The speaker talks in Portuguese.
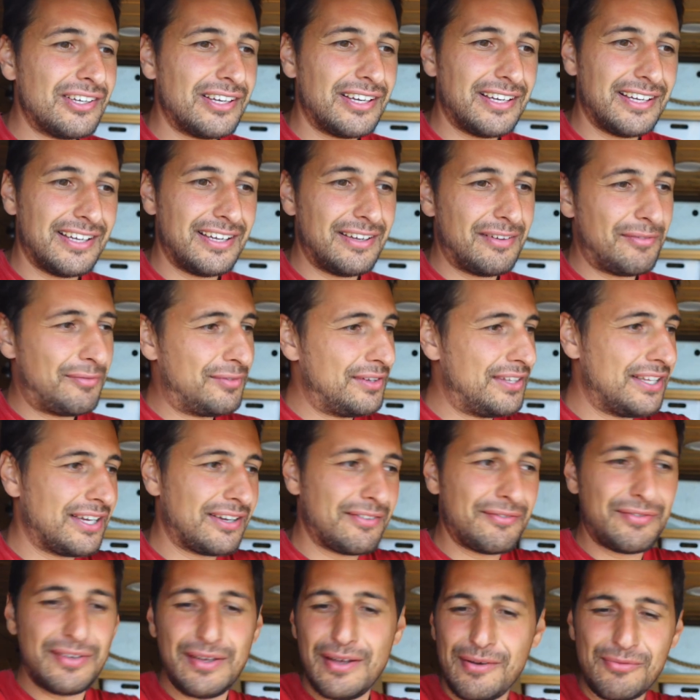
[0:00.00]
uh,
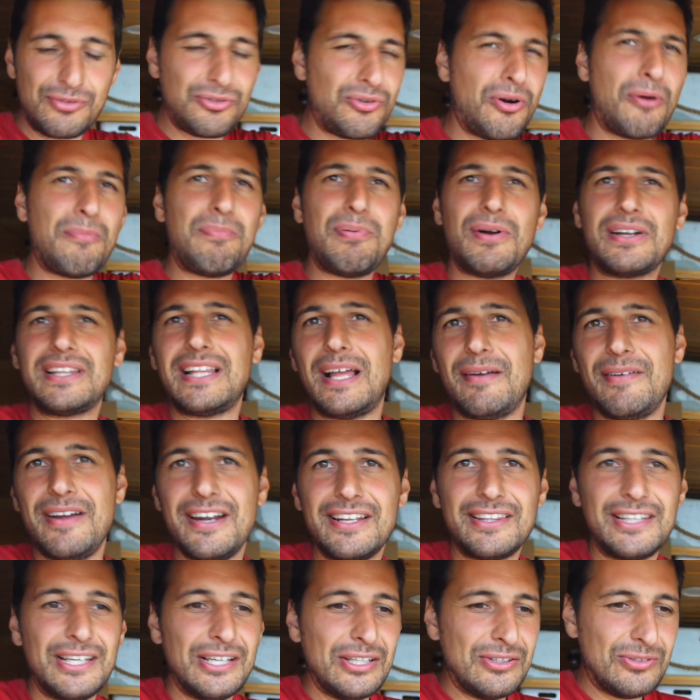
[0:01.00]
vinha, vínhamos com a porta
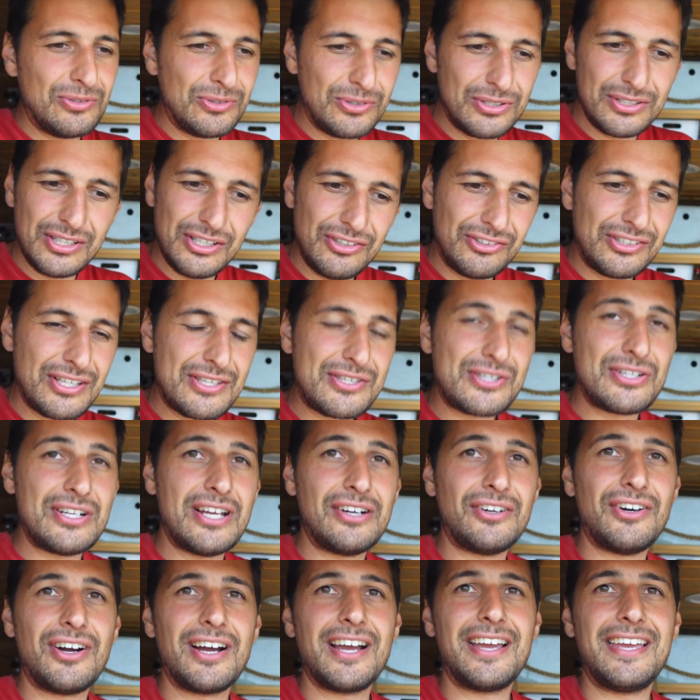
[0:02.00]
aberta e tudo e
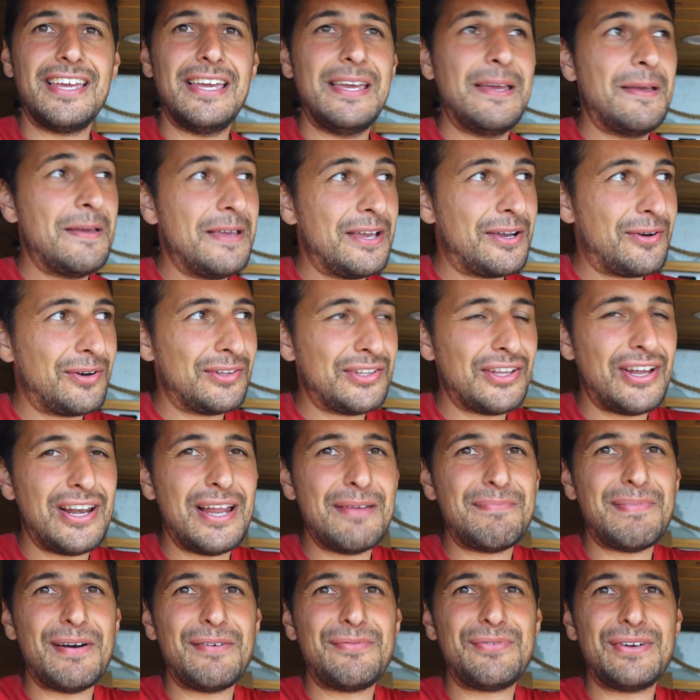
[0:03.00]
estacionei logo aqui. E quando
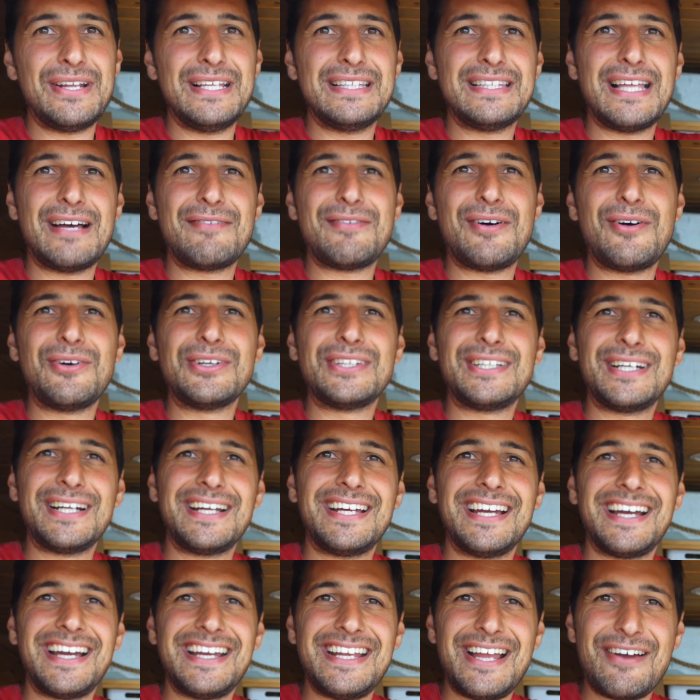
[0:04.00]
olhei para a frente estava a outra
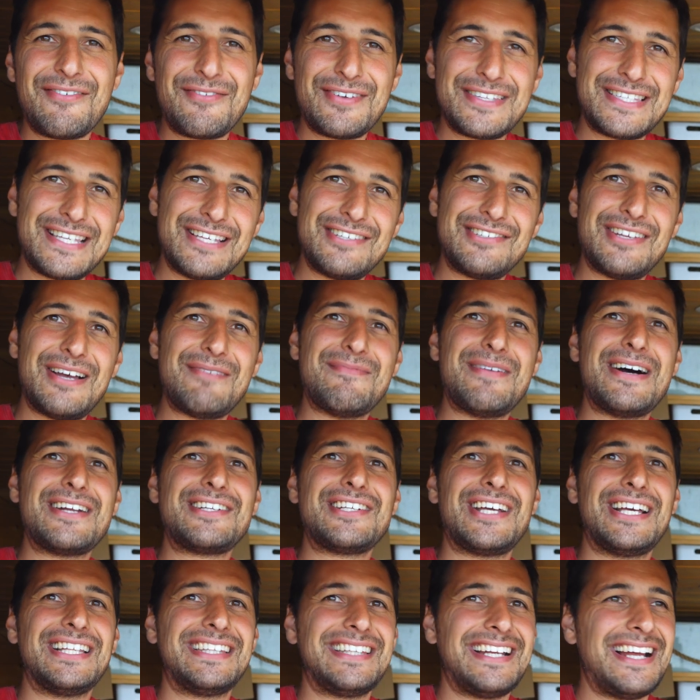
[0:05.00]
carrinha a fazer já
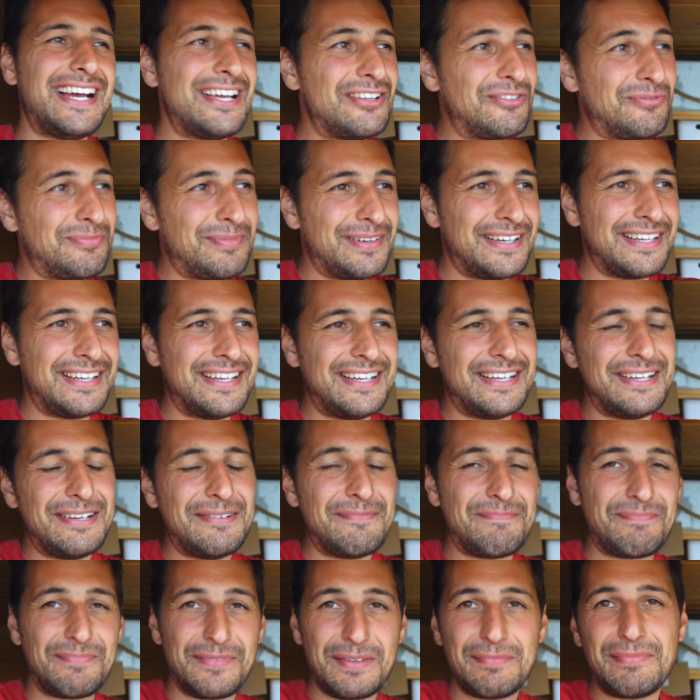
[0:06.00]
marcha atrás
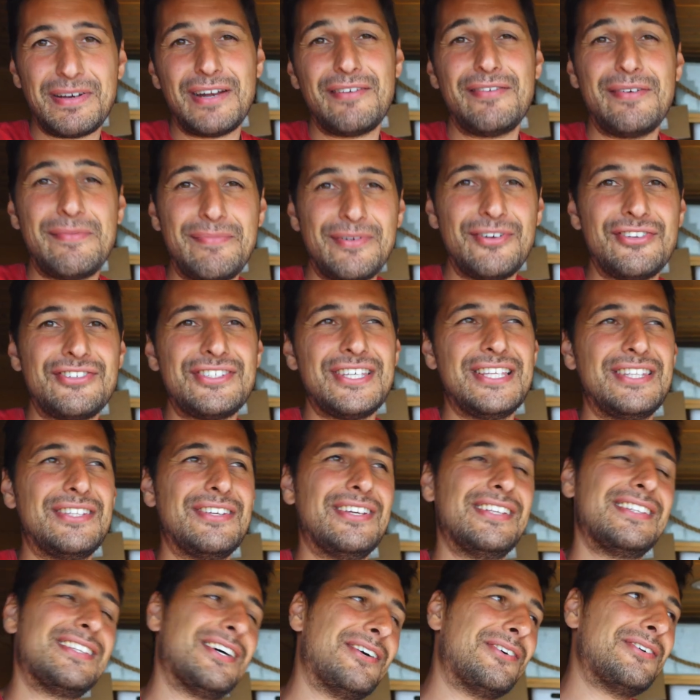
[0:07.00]
para, para vir para este
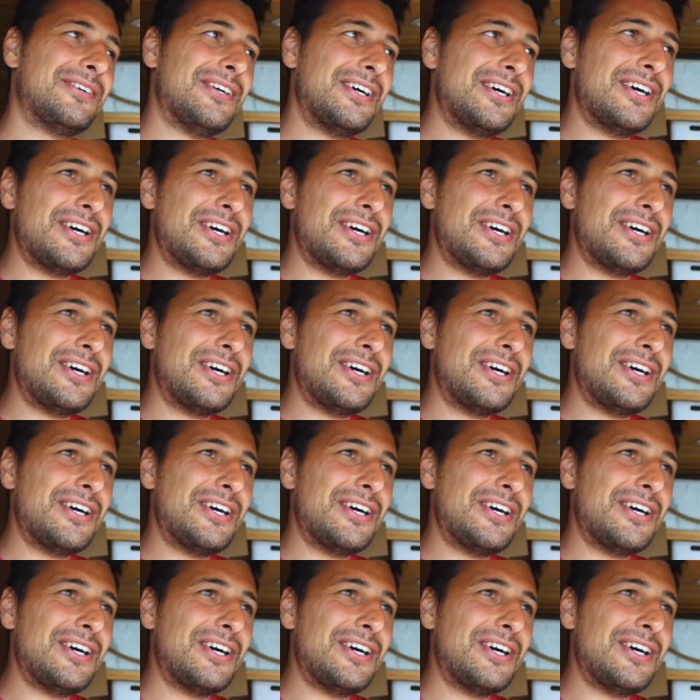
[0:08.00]
sítio. Então